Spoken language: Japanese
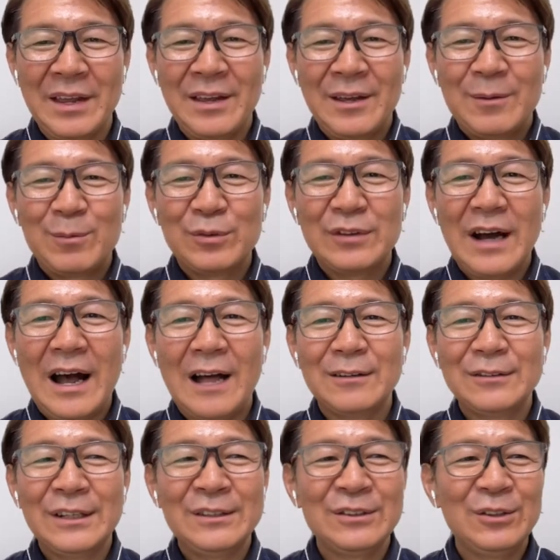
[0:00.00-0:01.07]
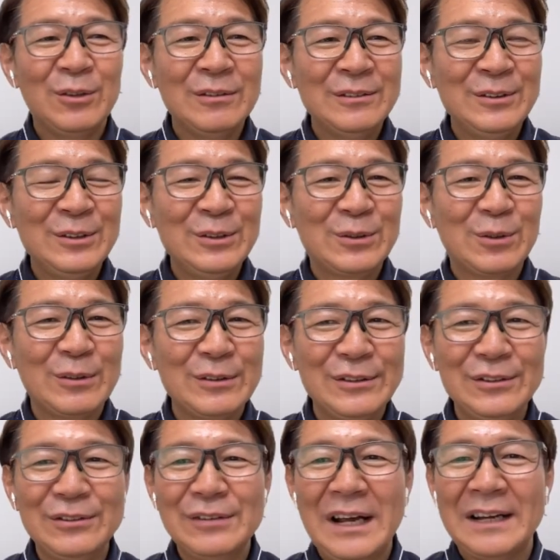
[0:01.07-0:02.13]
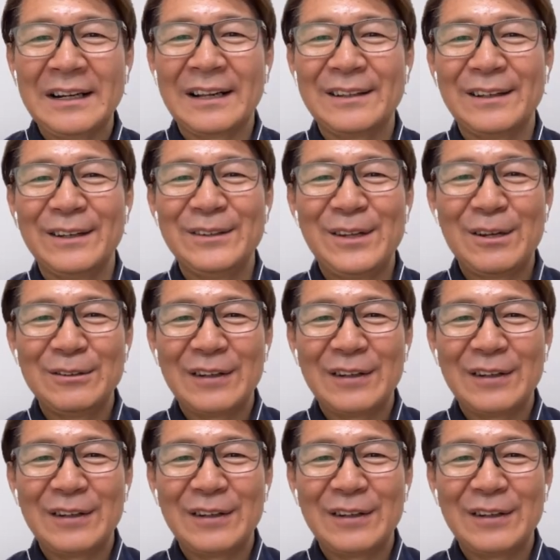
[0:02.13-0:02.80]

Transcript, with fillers: 僕はある程度4050ぐらいになってきて